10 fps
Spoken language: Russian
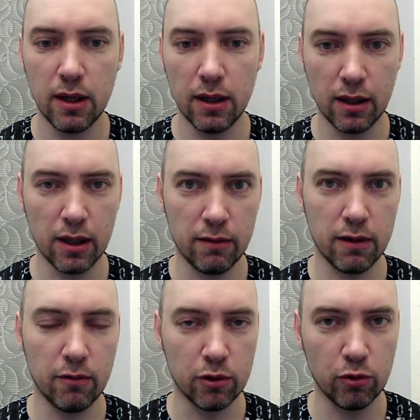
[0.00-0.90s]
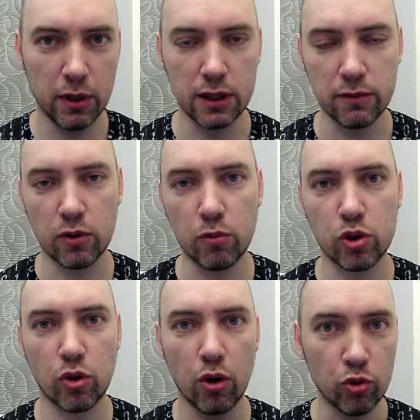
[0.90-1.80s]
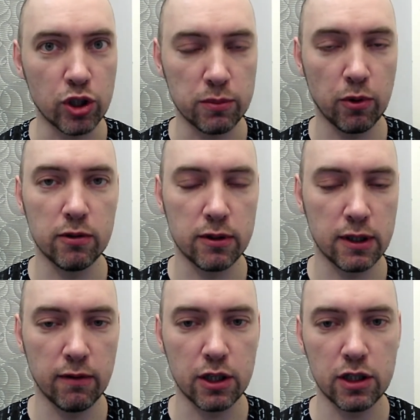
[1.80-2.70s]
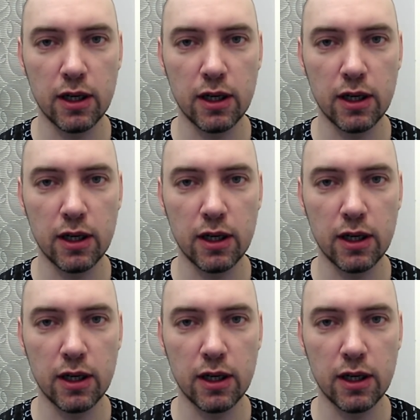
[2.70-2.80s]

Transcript: Главное вот убедиться в том, что ключ использовался дважды.